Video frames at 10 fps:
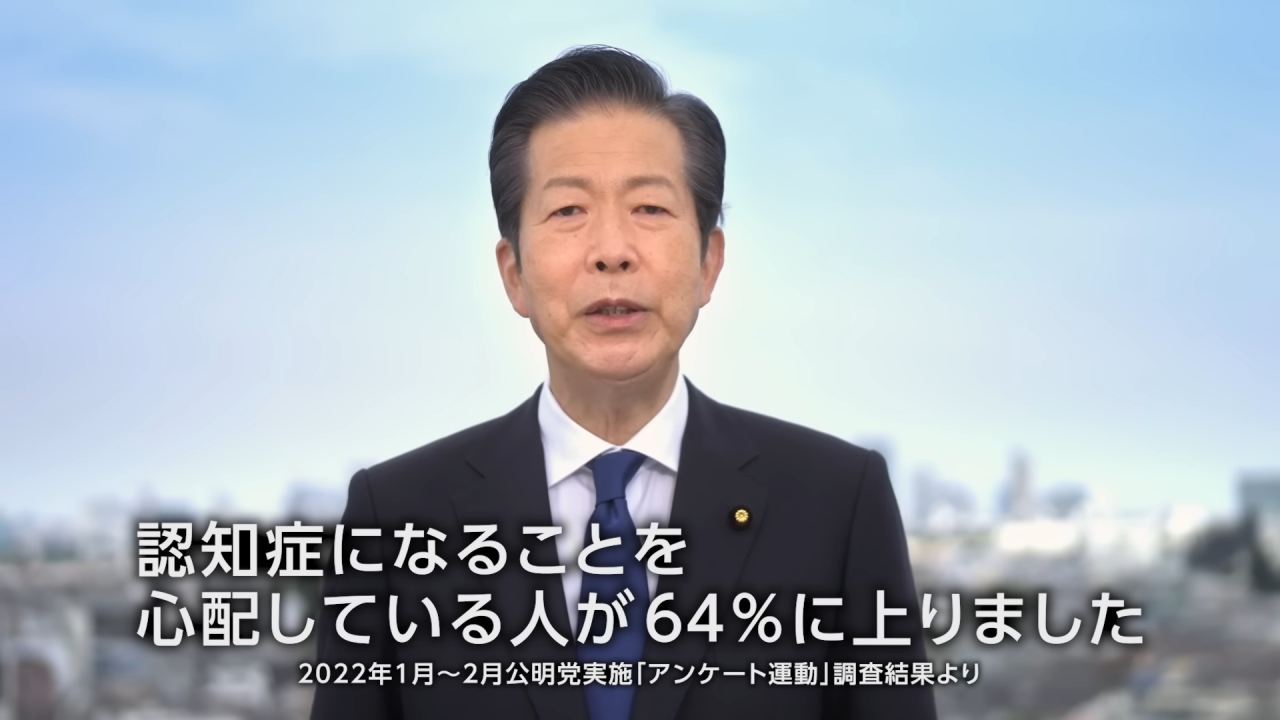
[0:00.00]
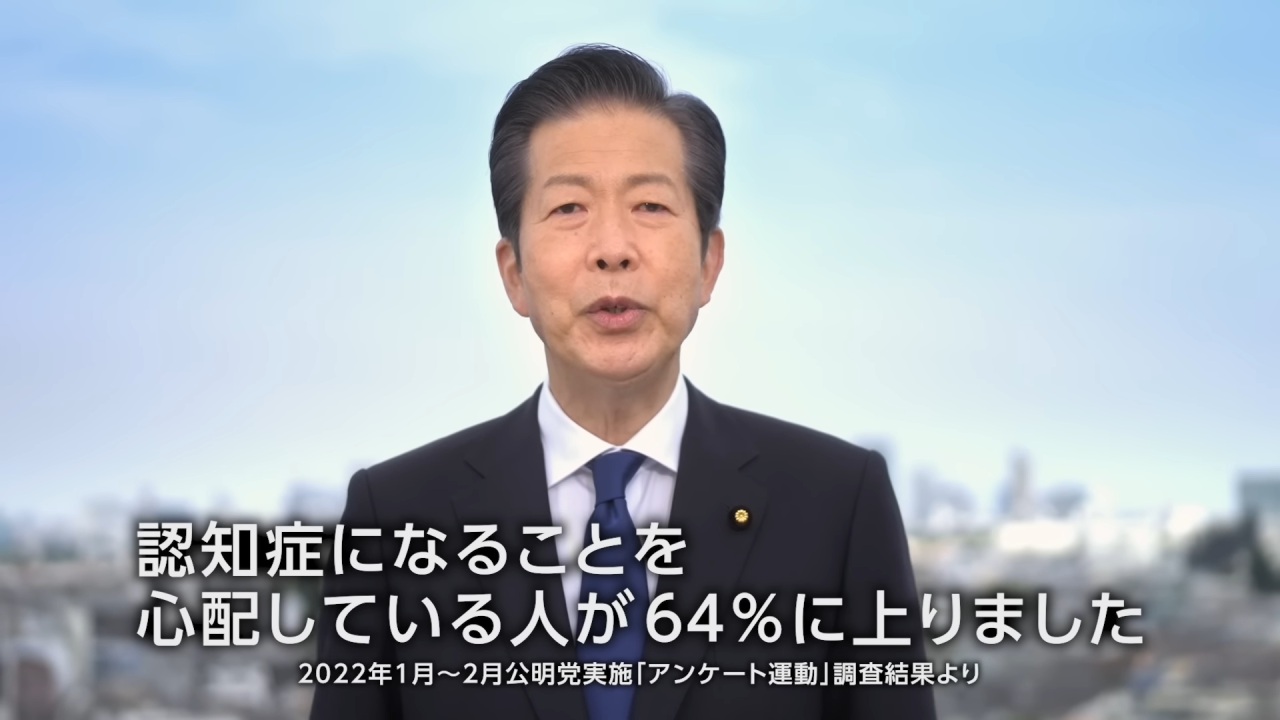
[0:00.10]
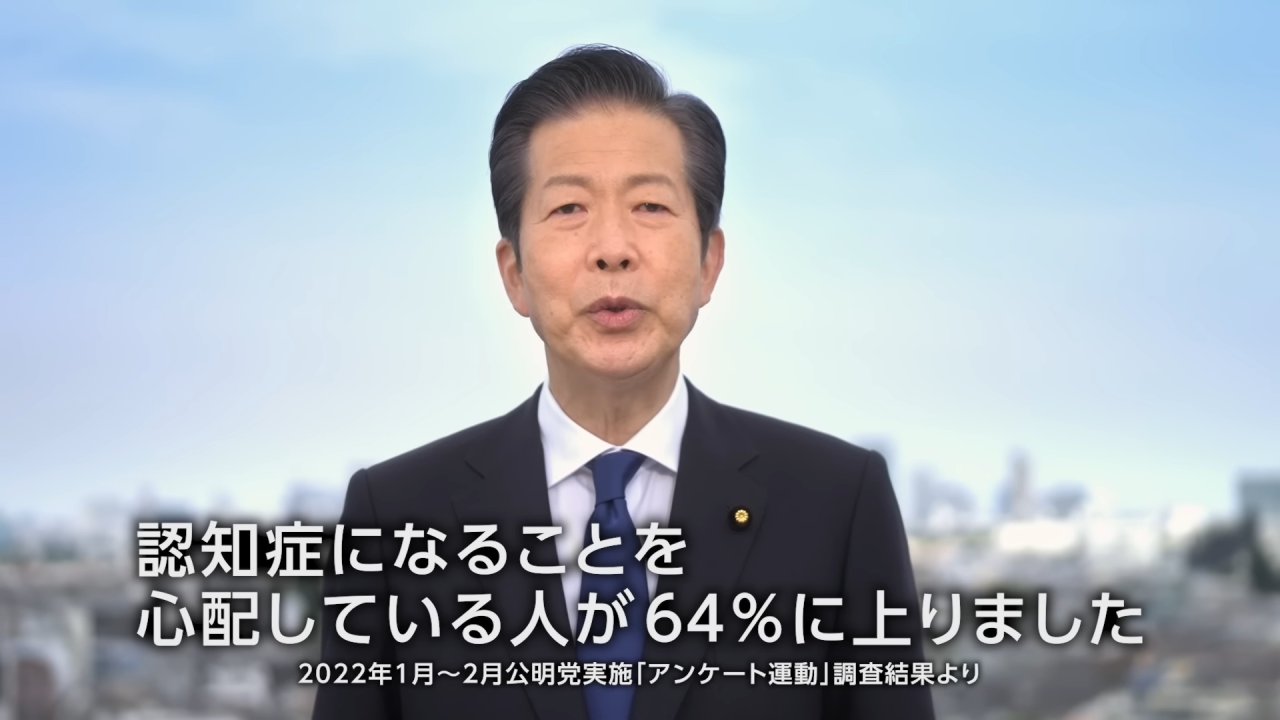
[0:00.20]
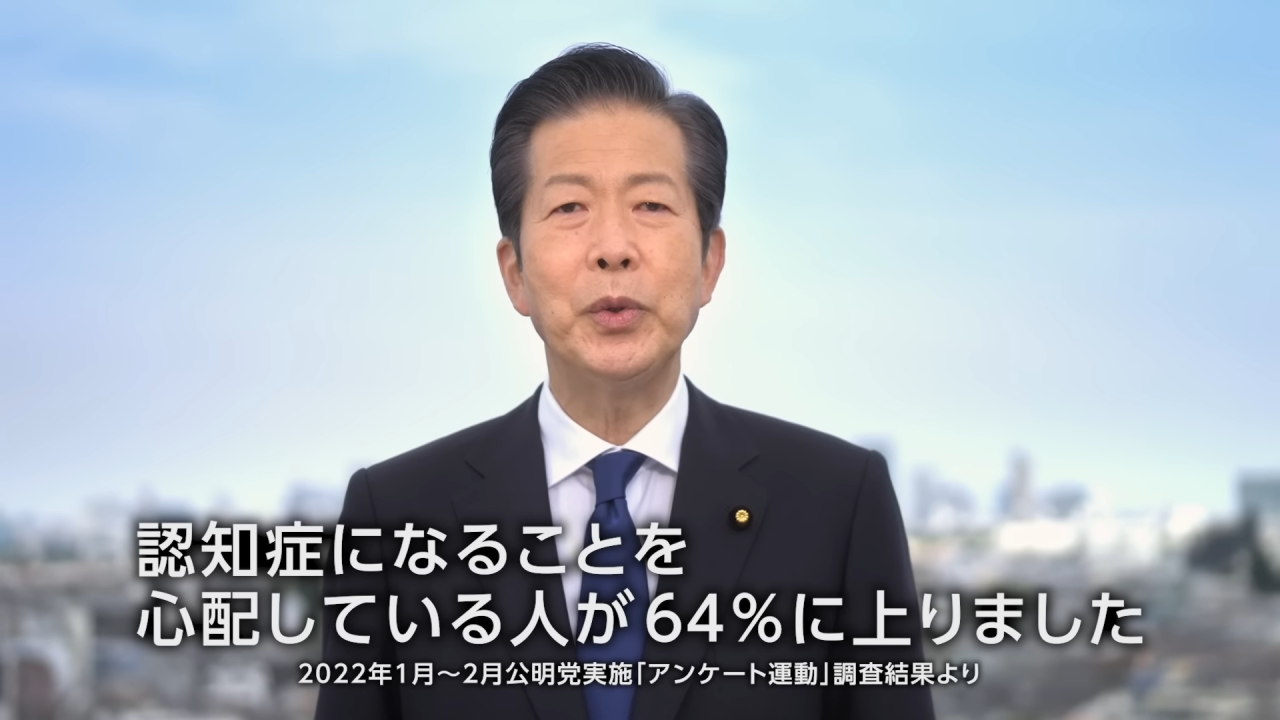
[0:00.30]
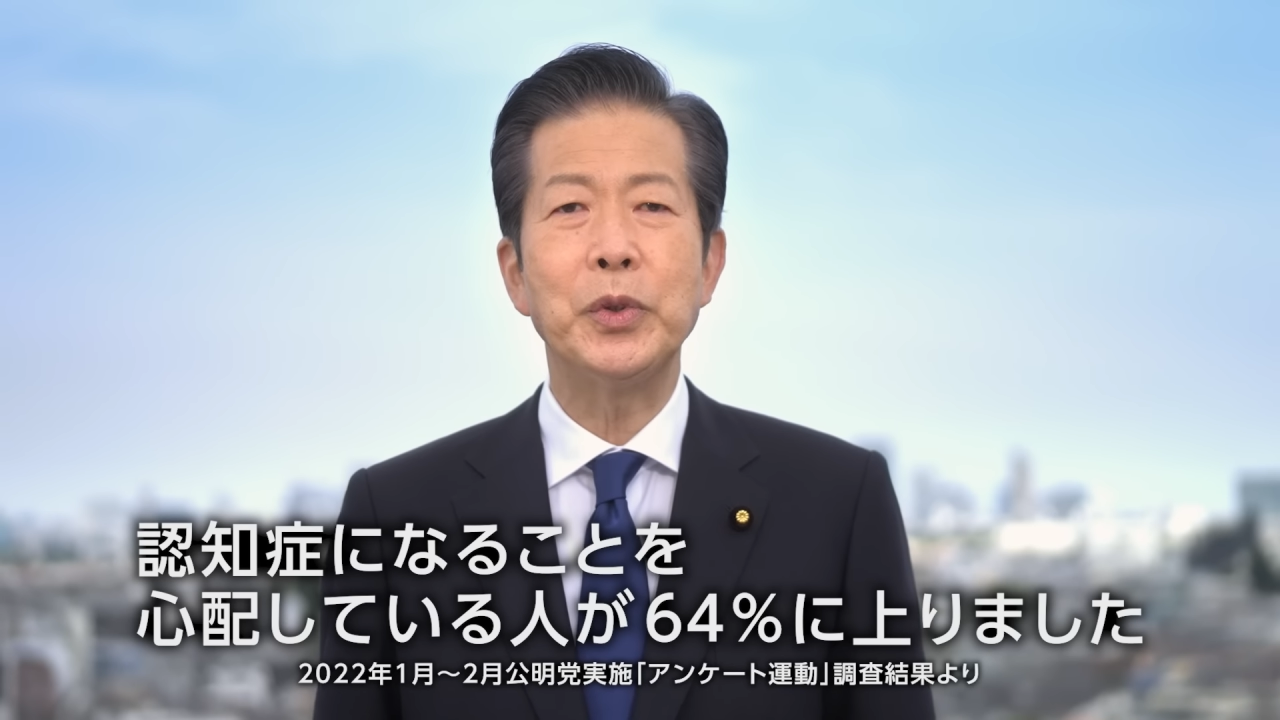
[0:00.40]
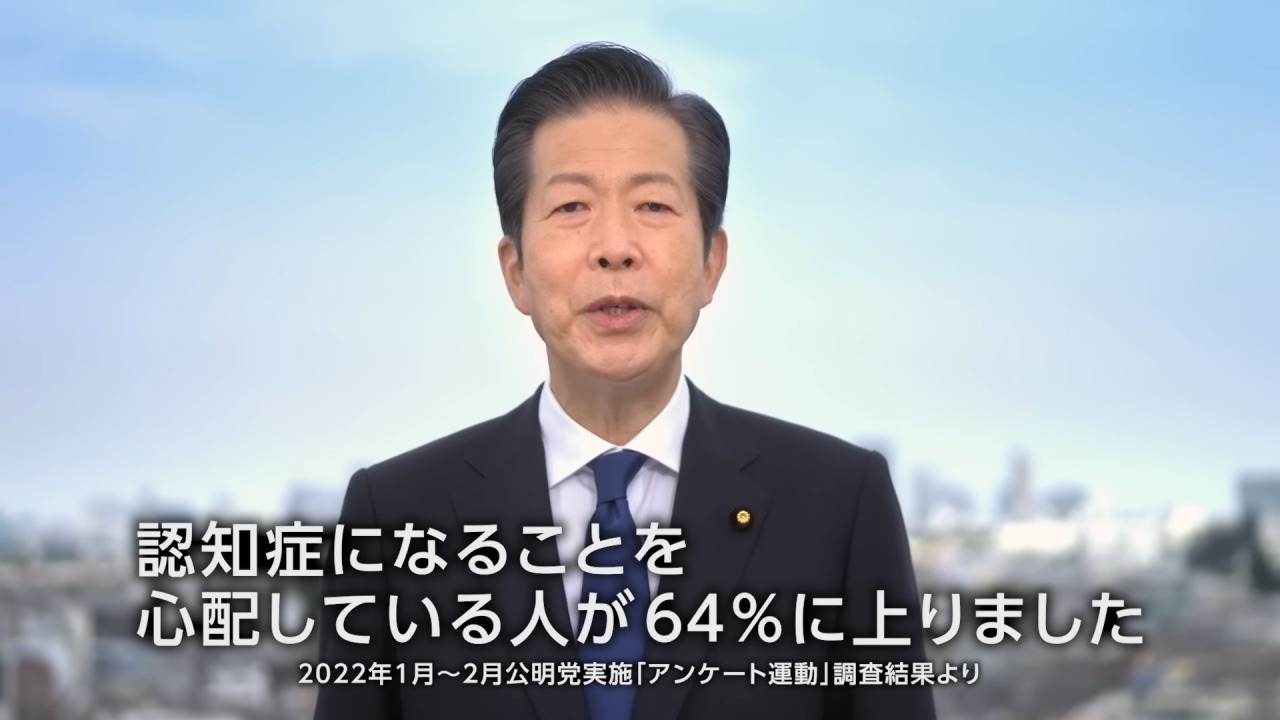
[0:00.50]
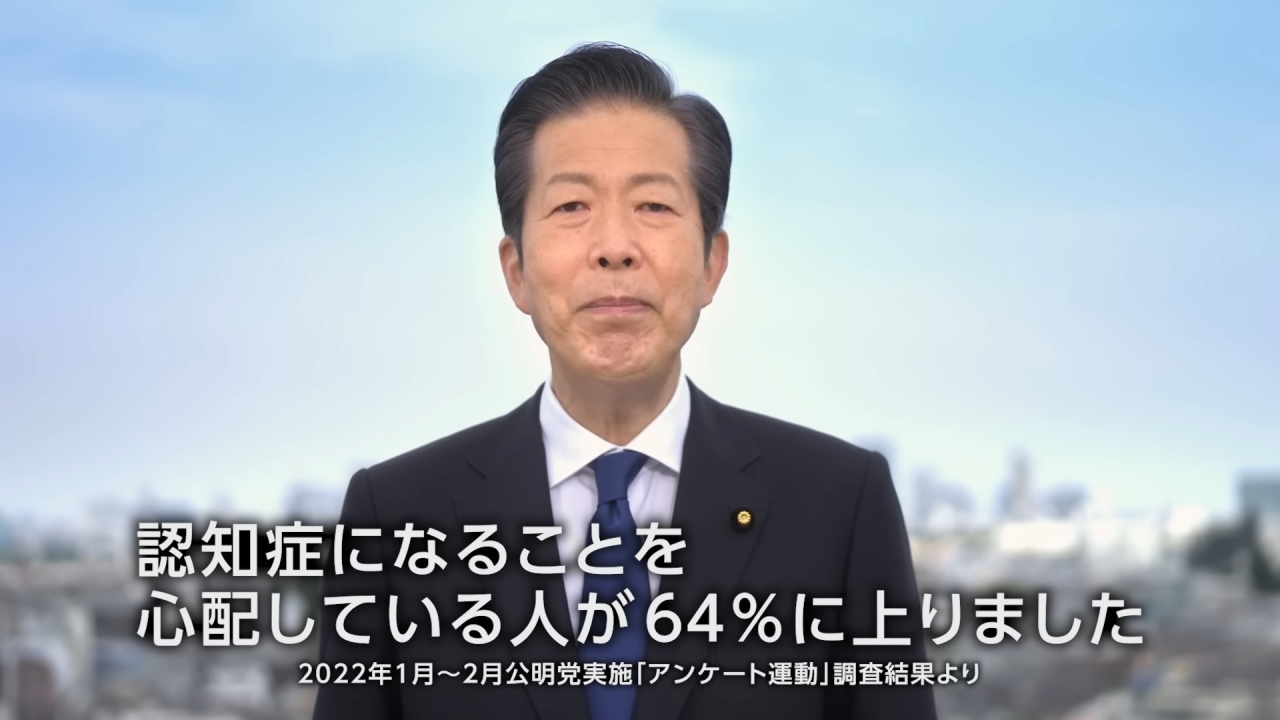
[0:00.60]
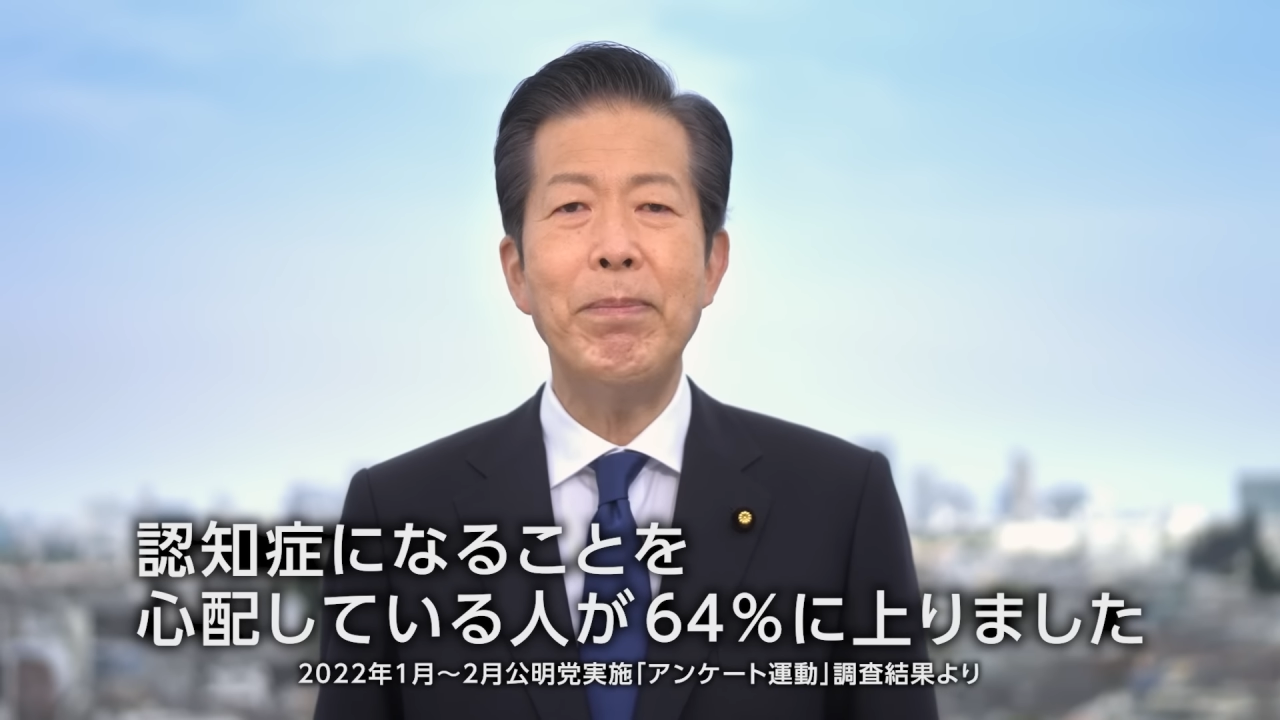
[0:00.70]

ることを心